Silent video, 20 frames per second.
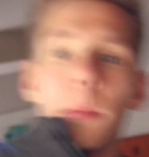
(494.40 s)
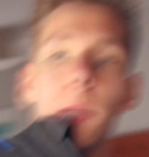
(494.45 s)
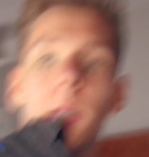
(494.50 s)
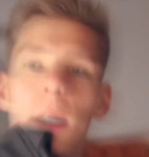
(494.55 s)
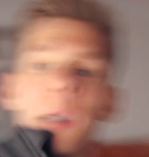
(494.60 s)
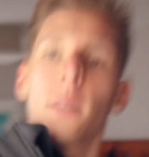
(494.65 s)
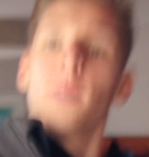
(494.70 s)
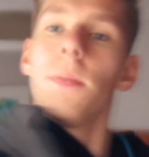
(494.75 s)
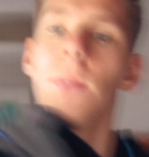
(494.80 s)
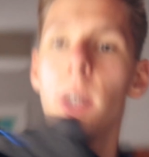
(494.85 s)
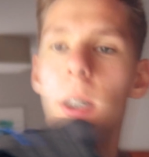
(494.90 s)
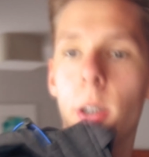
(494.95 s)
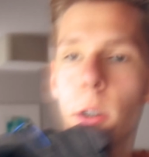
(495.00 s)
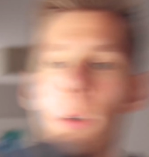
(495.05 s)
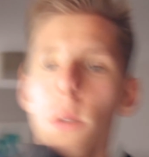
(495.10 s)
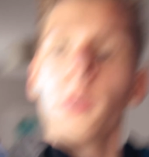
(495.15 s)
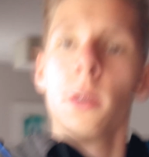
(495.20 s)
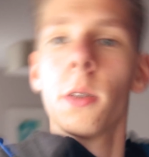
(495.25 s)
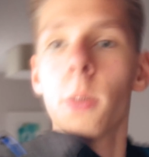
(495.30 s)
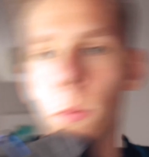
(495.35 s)
mit diesem
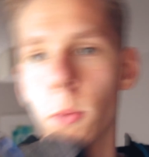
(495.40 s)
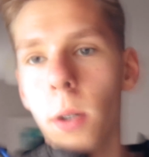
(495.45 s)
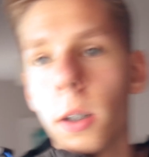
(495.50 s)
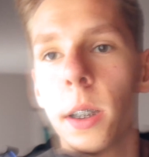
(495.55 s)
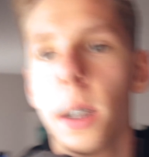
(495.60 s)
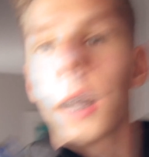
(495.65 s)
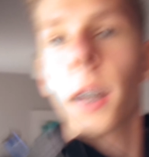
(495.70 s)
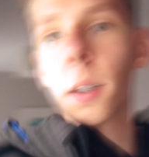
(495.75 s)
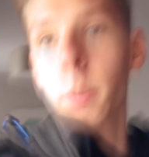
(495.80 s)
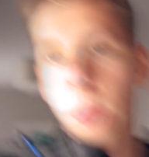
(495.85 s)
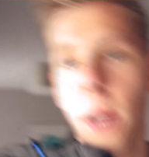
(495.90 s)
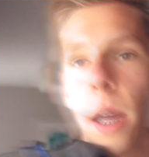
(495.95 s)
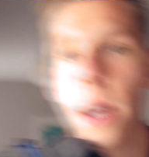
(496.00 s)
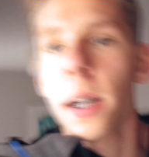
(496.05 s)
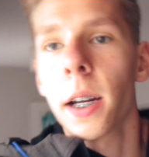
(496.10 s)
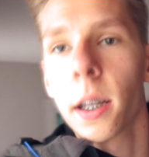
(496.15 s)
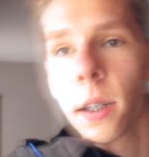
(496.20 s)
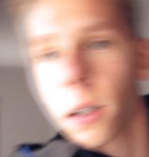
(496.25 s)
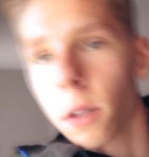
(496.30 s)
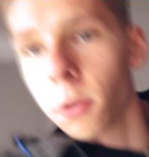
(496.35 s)
Video. Boah, eine Jacke mit
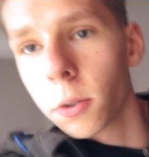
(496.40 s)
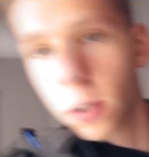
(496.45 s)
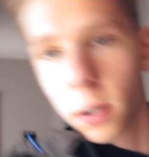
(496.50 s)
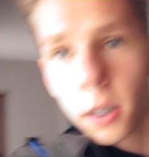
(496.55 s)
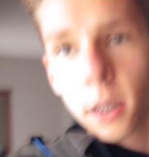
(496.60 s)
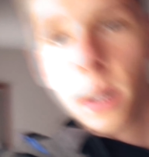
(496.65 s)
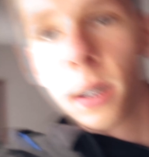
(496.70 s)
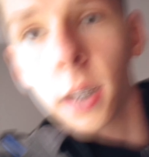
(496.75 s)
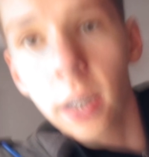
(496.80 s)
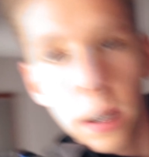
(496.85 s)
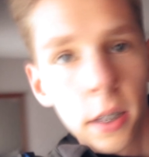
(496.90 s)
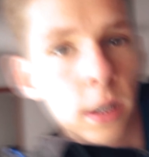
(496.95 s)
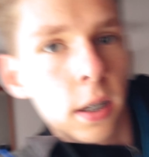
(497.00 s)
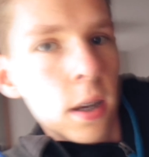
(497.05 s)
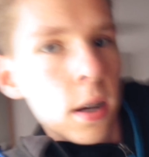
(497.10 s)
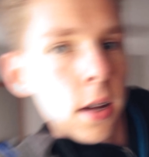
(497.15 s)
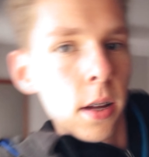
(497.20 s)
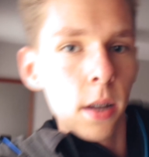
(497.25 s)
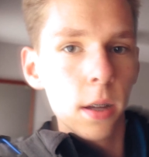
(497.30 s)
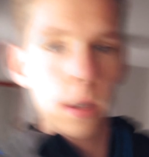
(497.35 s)
einer Hand ausziehen ist echt,
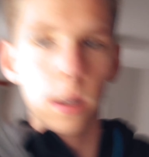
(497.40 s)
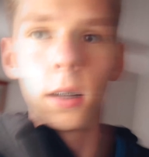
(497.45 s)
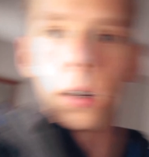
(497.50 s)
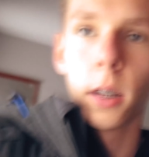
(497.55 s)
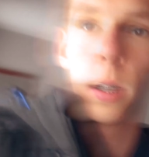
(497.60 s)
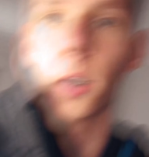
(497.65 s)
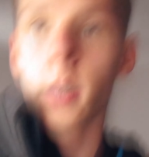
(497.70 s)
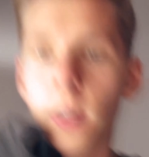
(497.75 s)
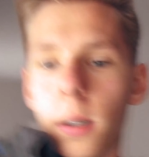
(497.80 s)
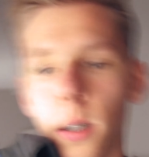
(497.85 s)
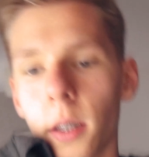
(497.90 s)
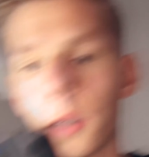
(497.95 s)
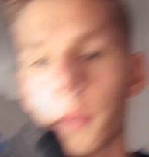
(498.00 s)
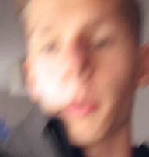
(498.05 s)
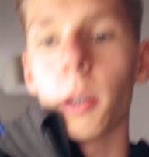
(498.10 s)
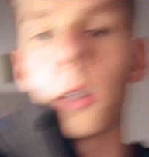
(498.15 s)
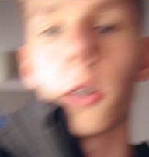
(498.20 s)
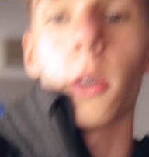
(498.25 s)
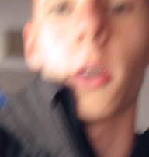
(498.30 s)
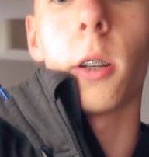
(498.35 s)
sieht
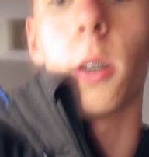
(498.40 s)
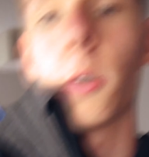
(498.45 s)
immer toll